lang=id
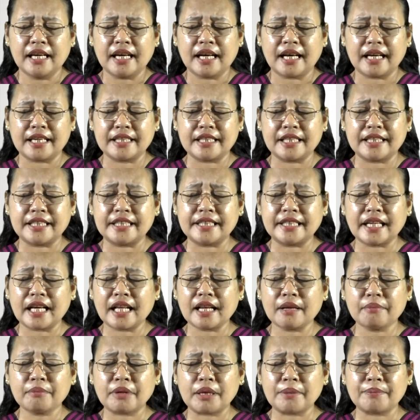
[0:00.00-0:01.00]
Hanya di
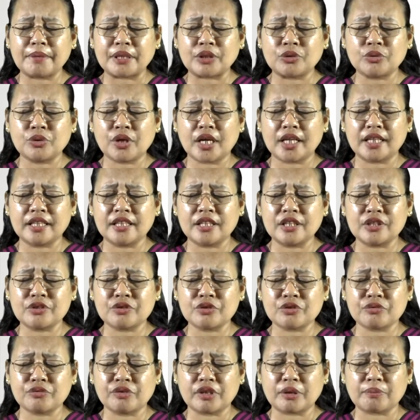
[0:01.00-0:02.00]
dalam nama Tuhan
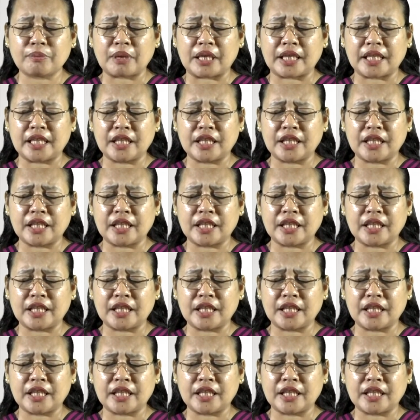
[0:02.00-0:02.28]
Yesus firman